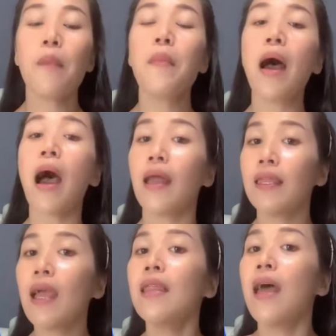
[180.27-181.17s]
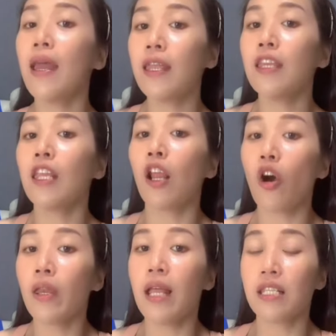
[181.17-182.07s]
ya bahannya dari
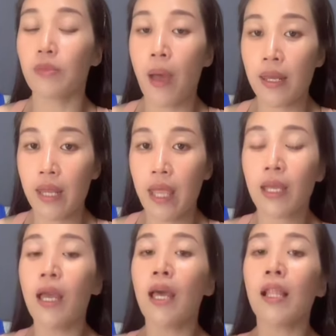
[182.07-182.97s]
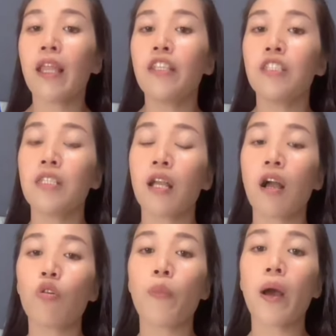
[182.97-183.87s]
nilon dan spandek legging
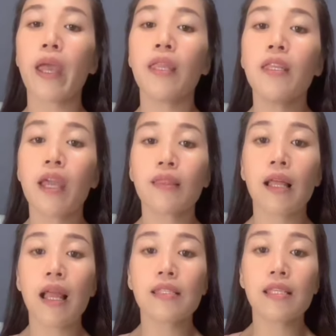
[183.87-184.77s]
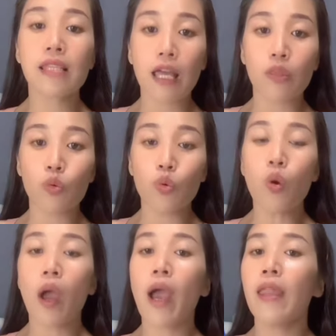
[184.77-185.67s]
yang aku pakai ini di etalase 1
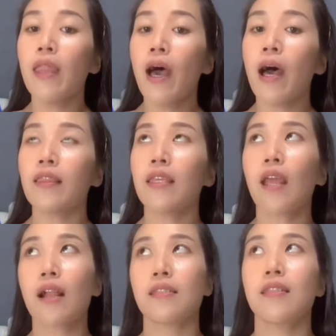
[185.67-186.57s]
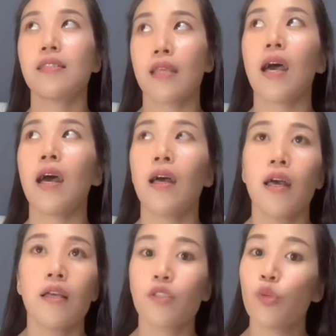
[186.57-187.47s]
ada tinggal sisa
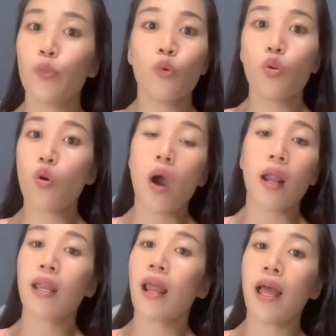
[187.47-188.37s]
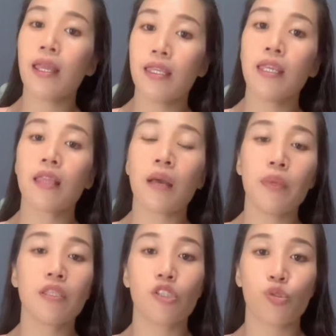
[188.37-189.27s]
10 warna lagi
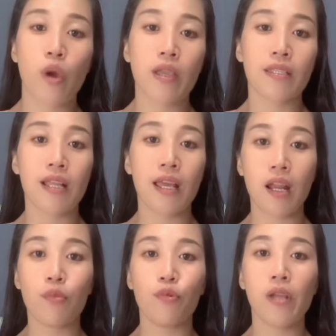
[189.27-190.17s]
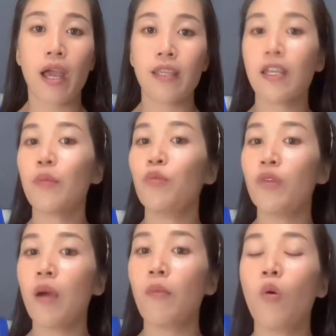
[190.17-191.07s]
tapi sesuai selera bunda aja
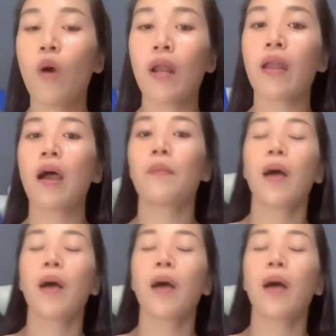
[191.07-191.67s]
bunda mau warna